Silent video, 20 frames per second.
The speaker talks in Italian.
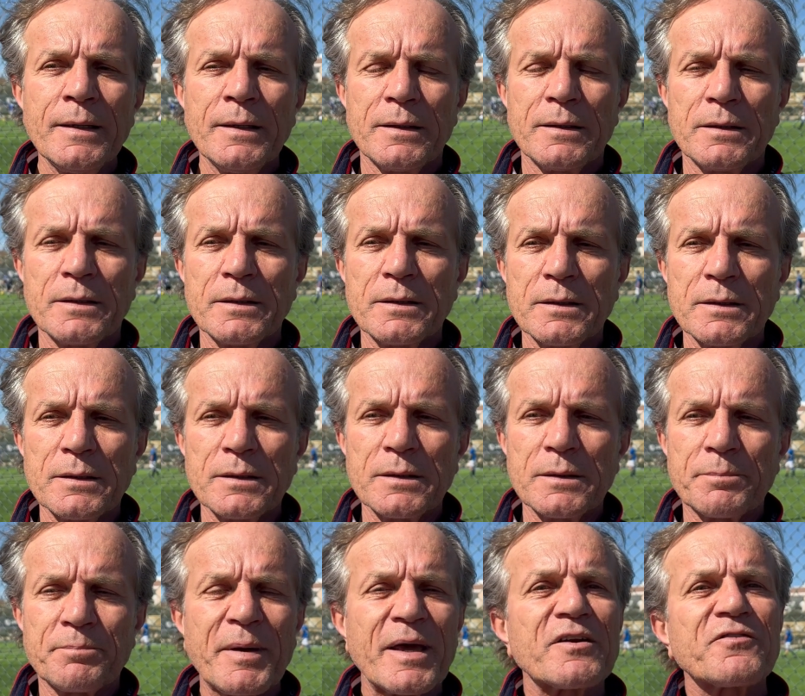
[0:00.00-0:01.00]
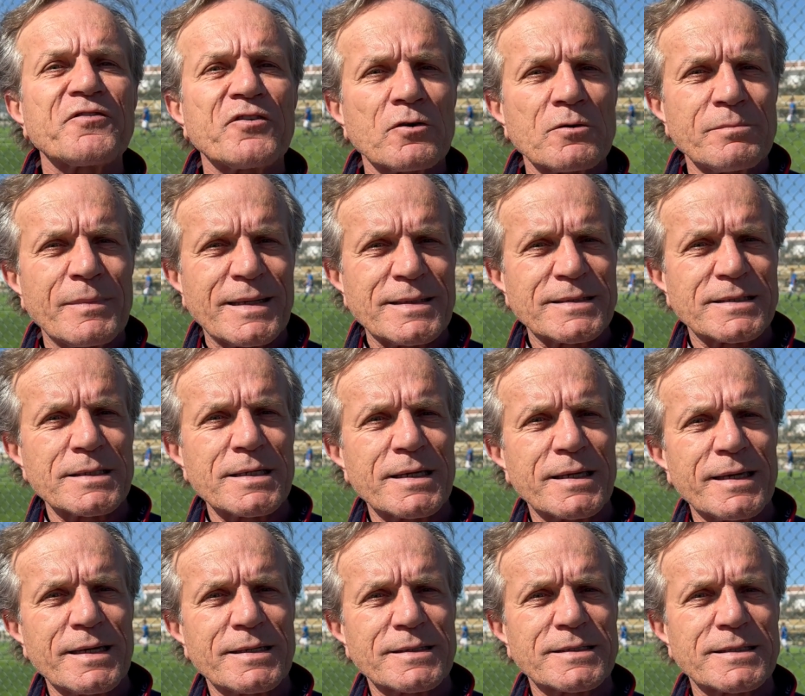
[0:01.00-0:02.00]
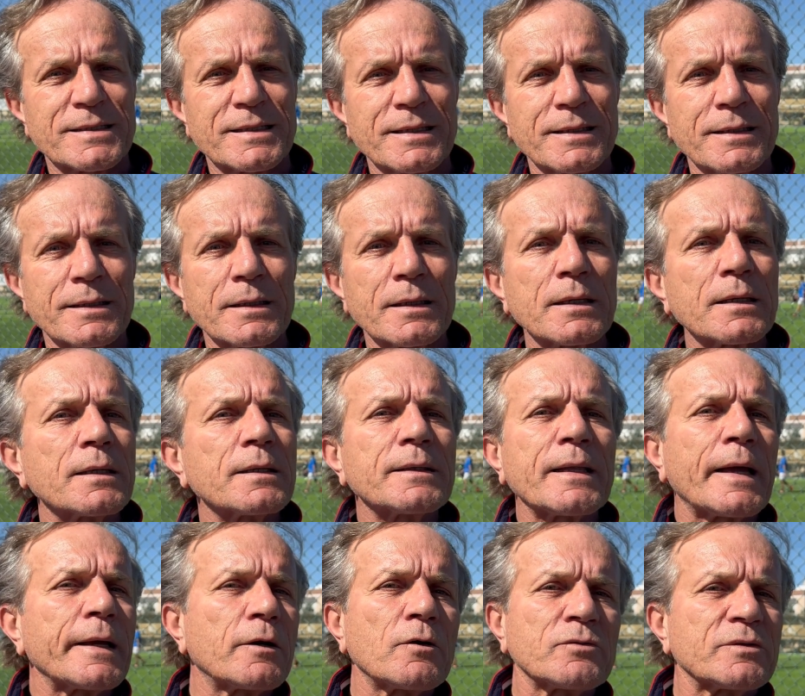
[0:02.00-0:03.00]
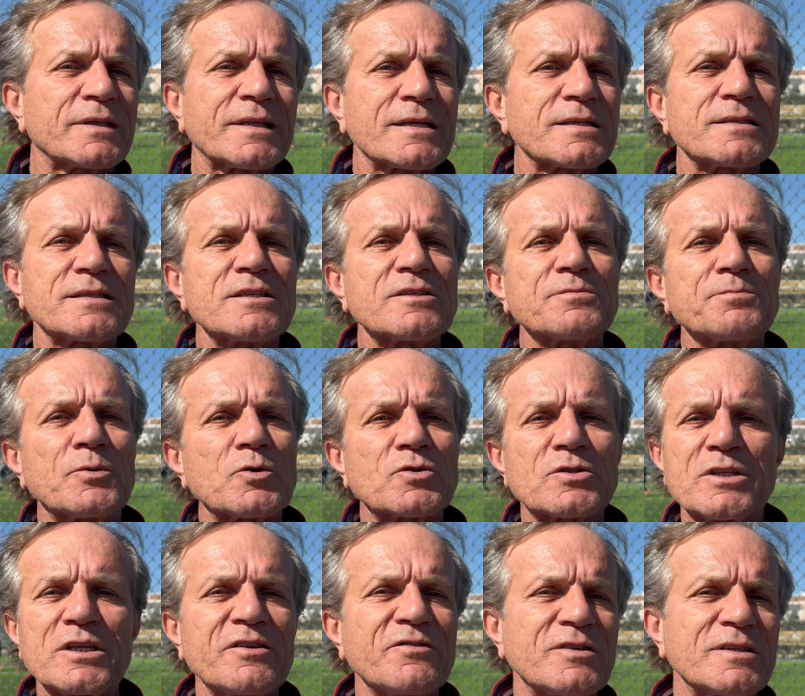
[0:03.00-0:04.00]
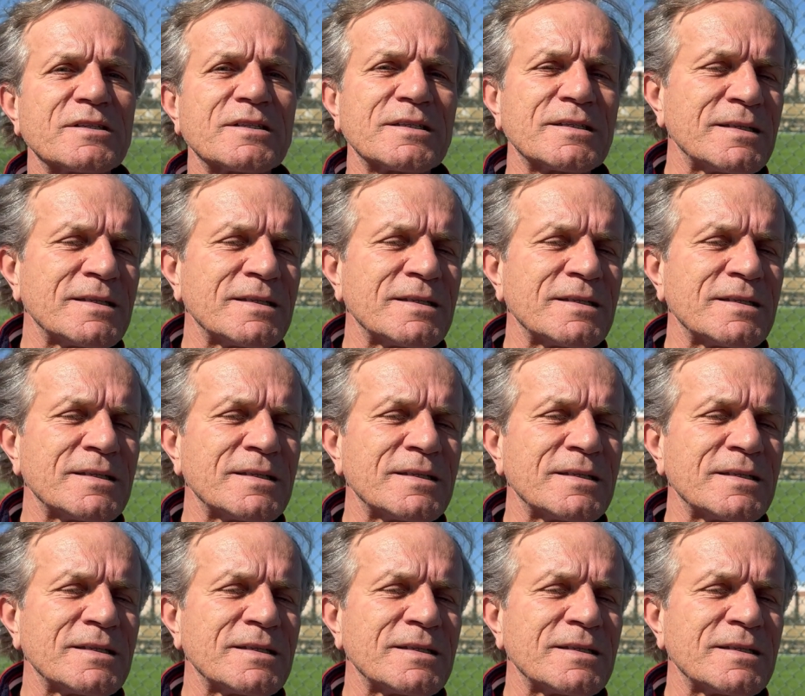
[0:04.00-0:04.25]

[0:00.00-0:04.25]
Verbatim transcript: eh, performance richieste dai contesti sportivi